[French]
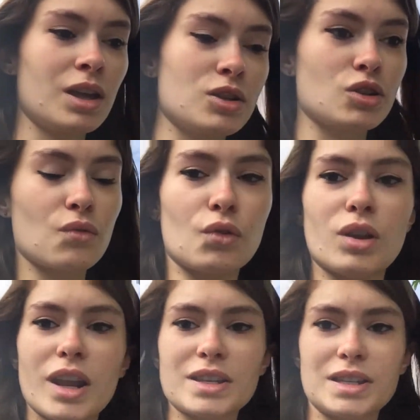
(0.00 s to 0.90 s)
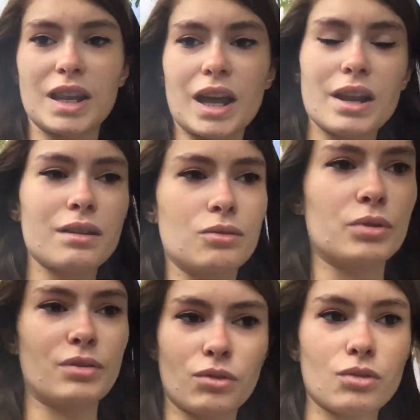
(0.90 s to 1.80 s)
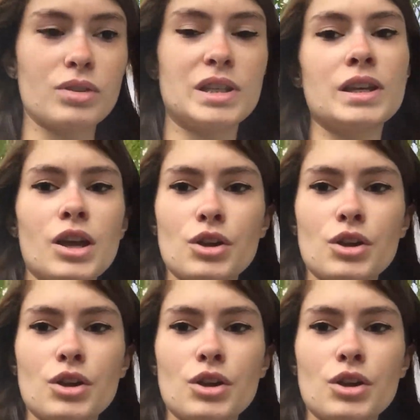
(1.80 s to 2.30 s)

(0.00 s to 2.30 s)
sauf que lundi là, là, on est vendredi,